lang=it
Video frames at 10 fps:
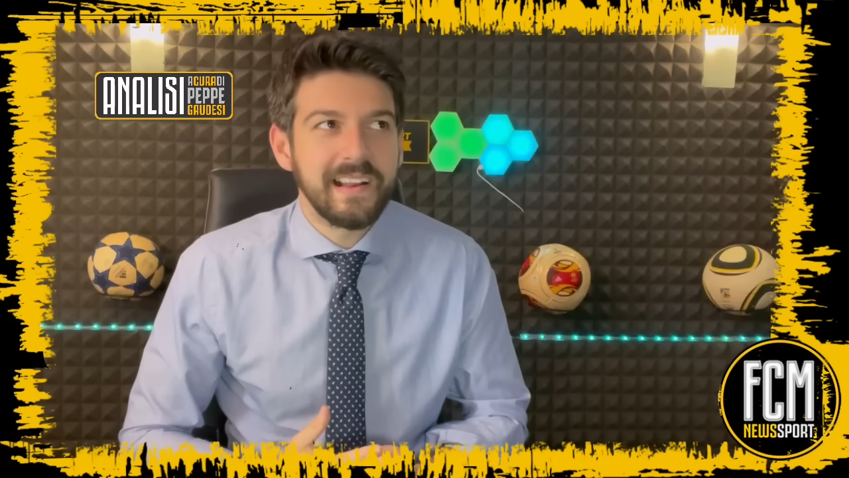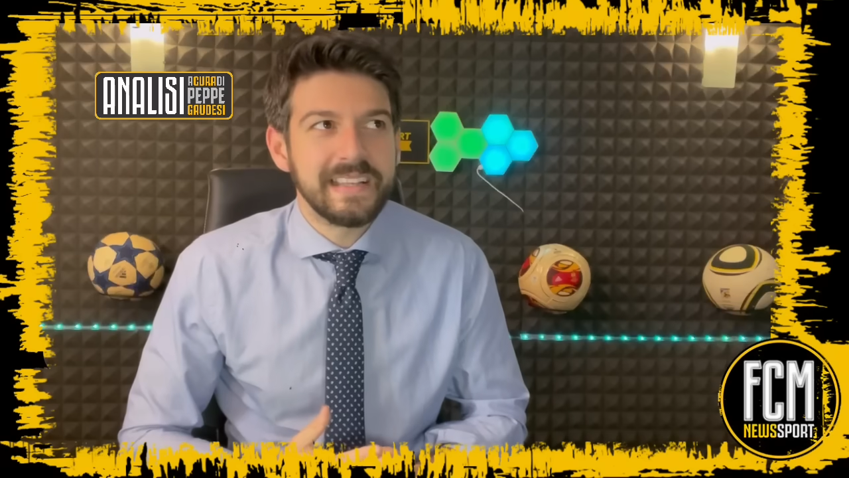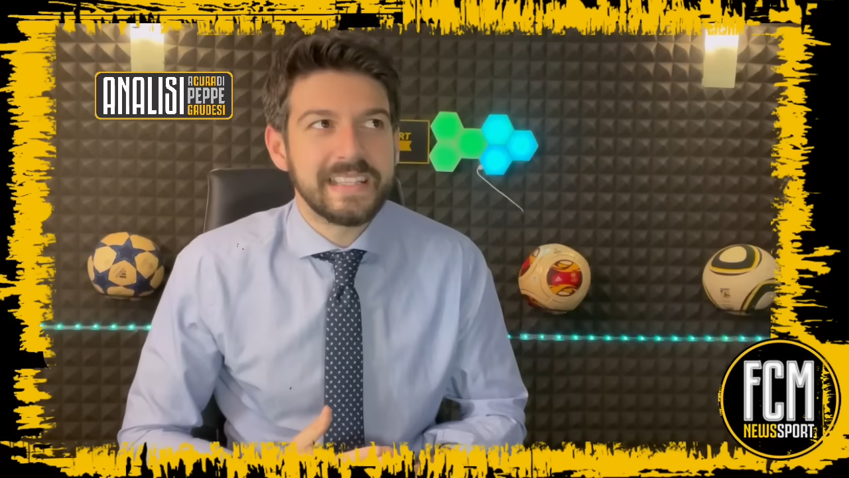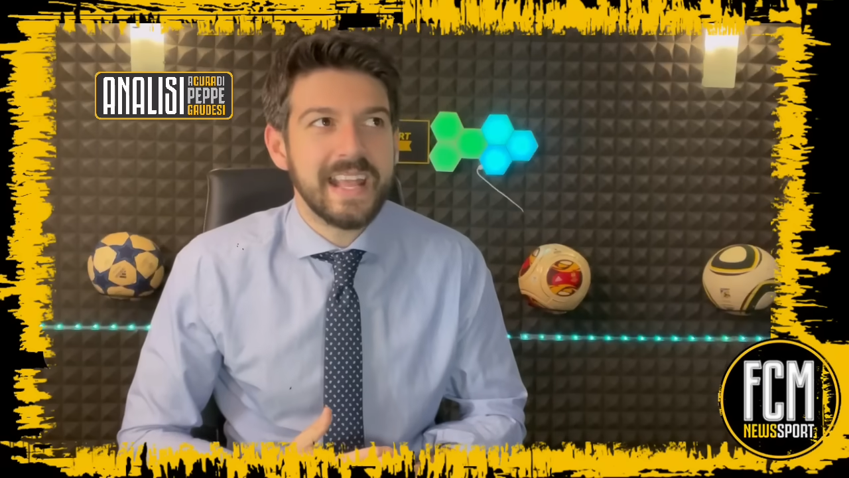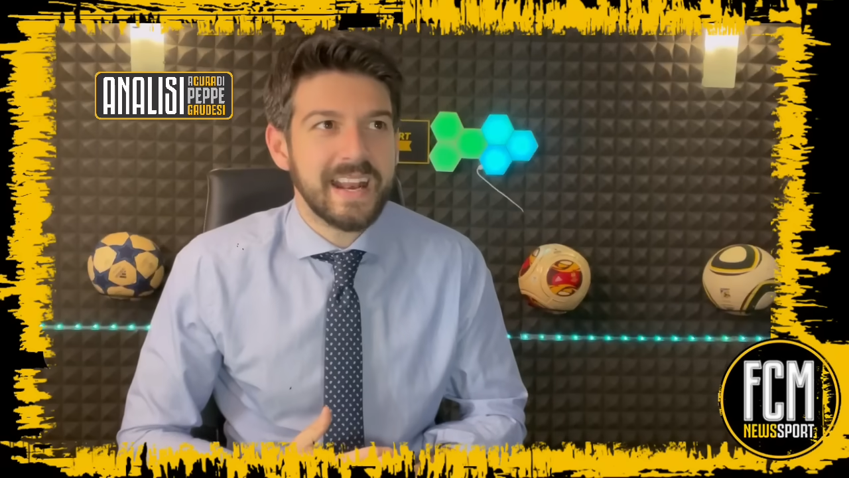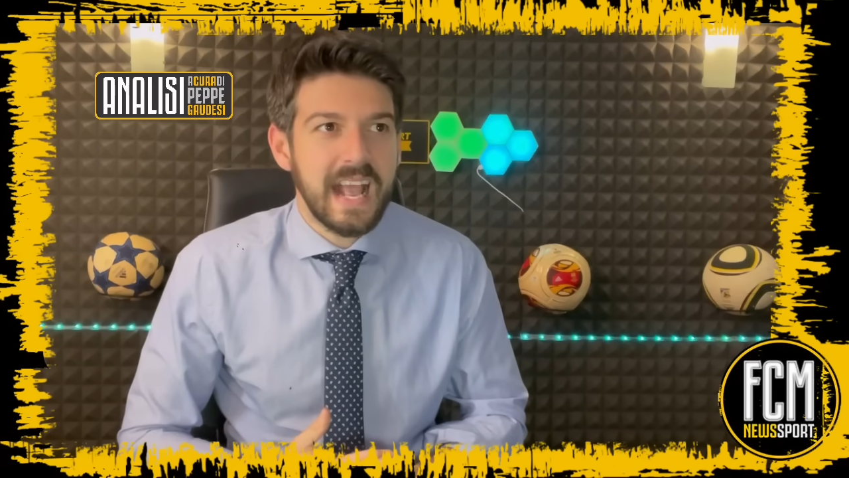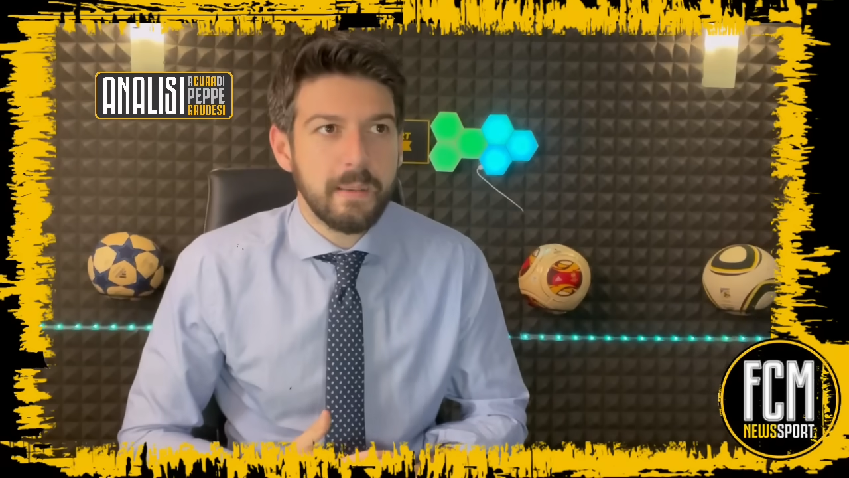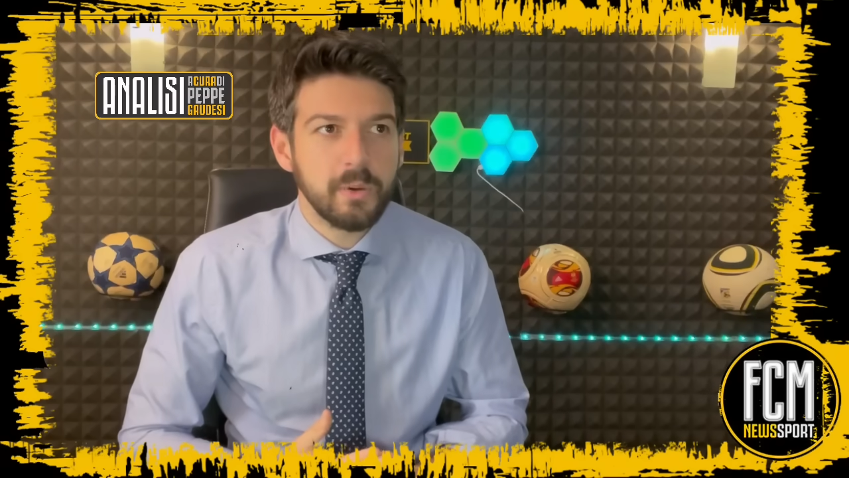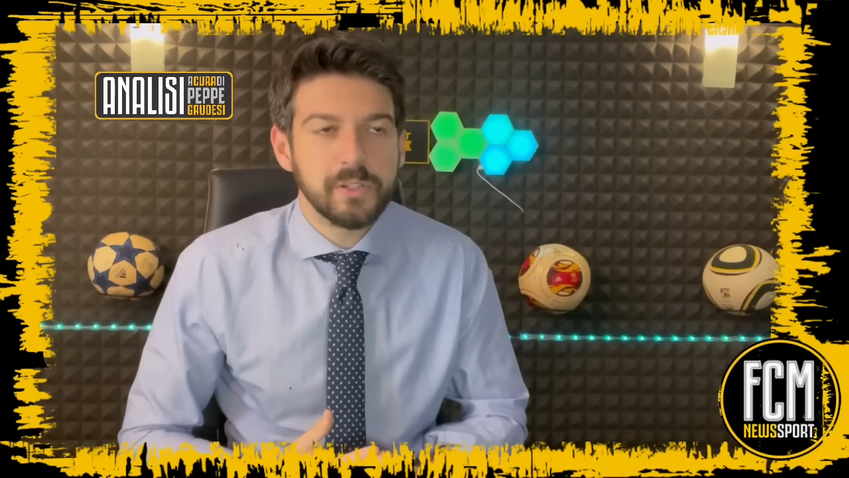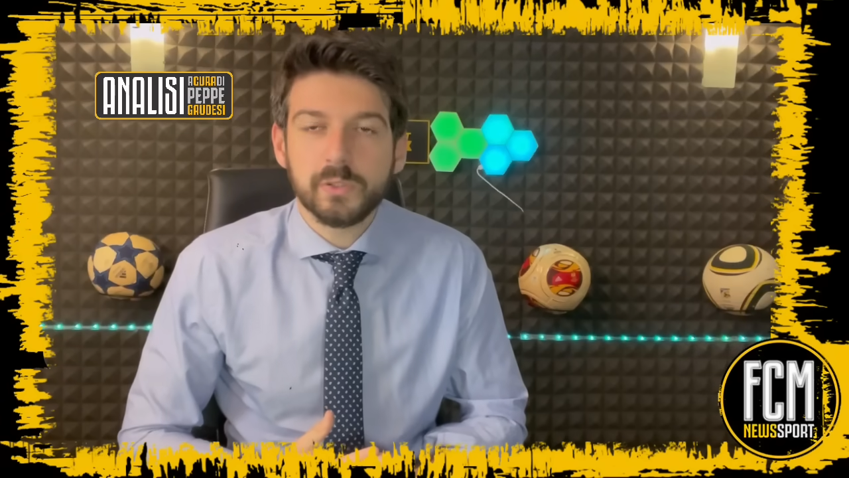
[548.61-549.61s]
l'idea
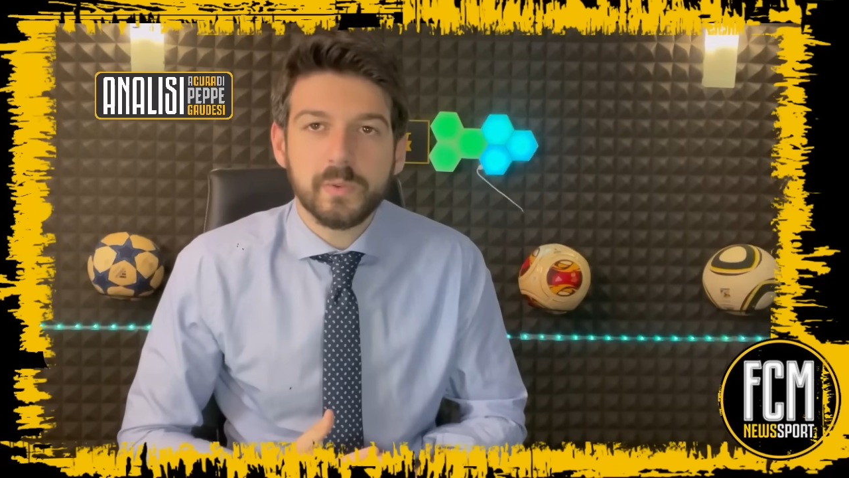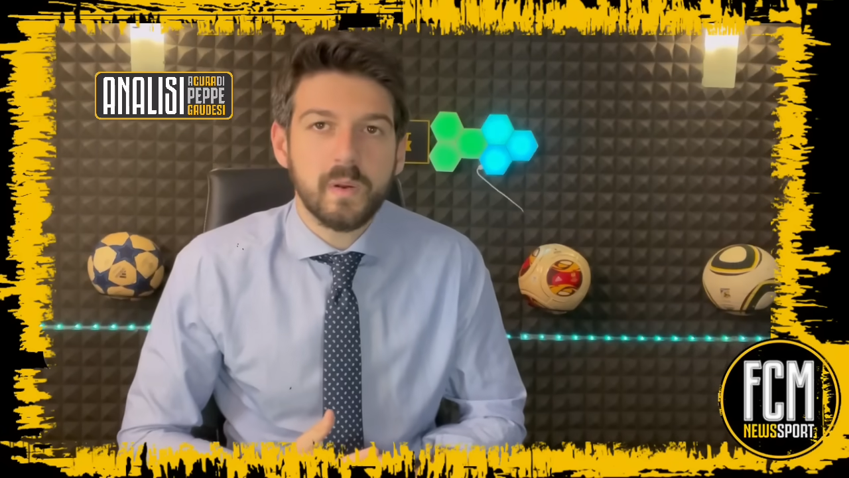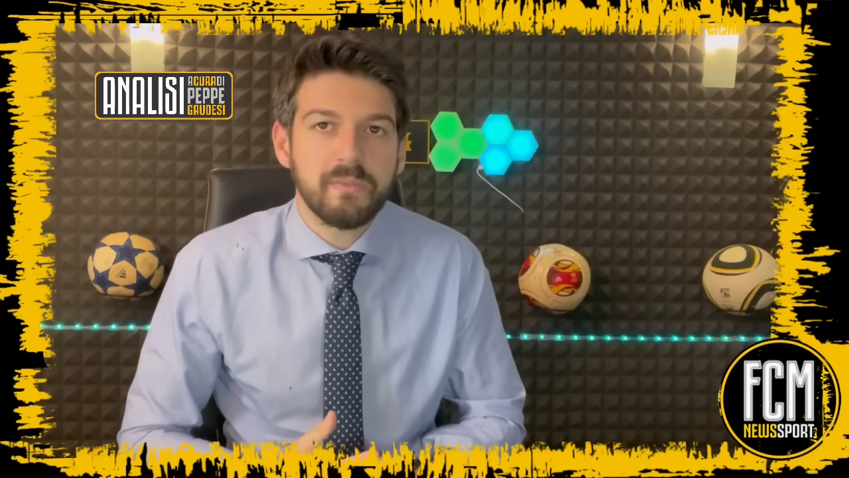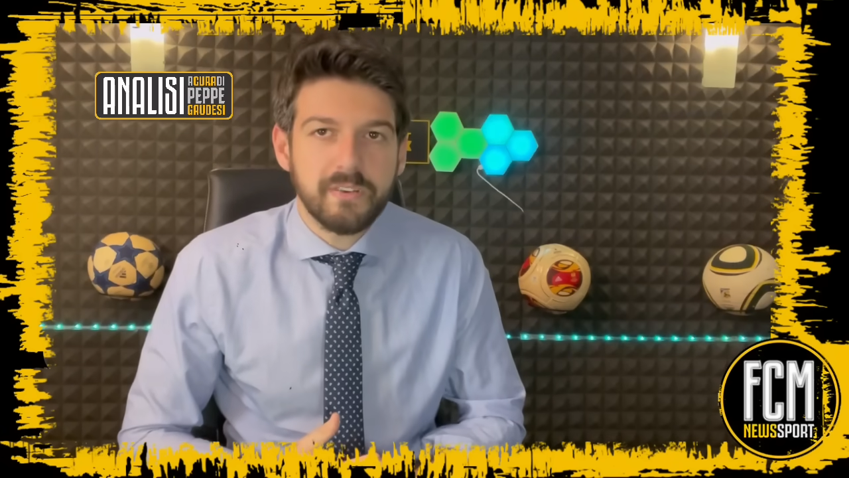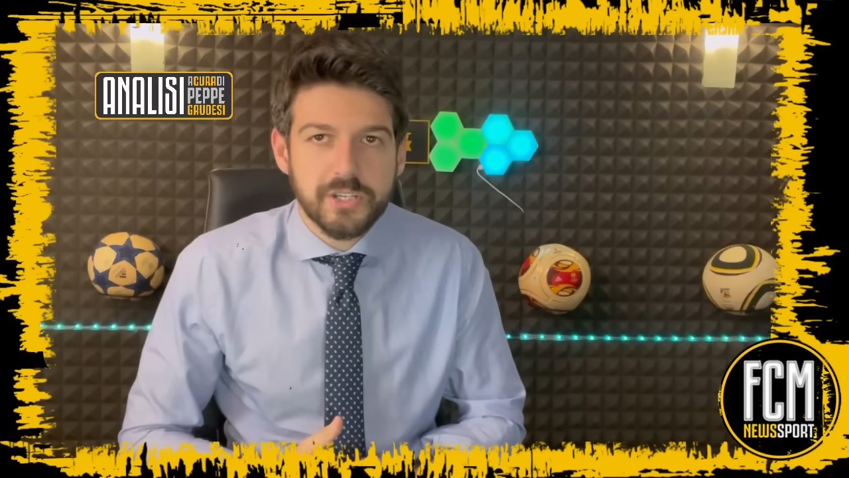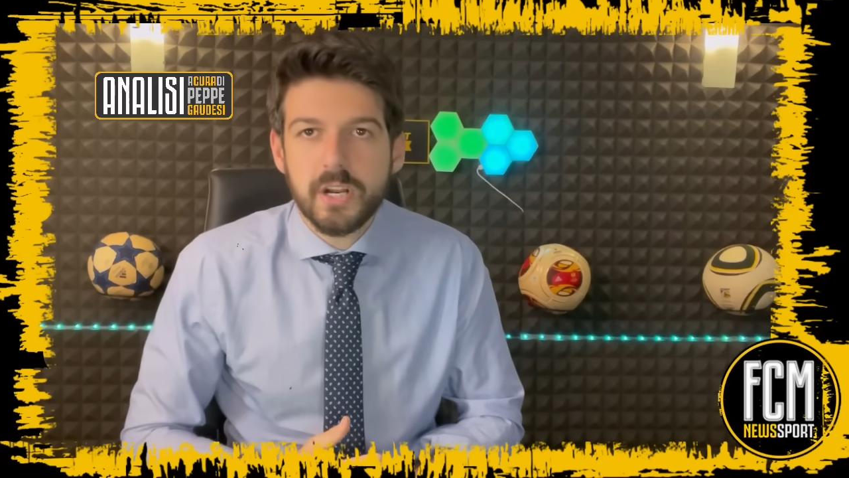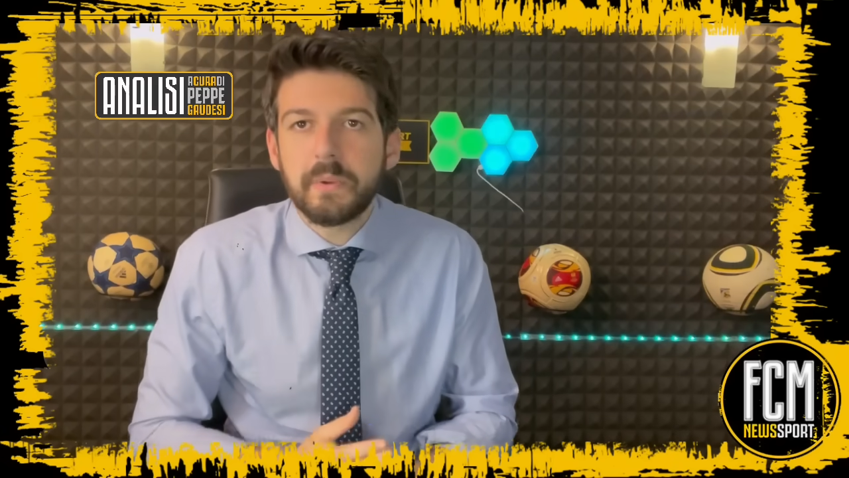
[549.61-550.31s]
Napoli secondo me lo affascina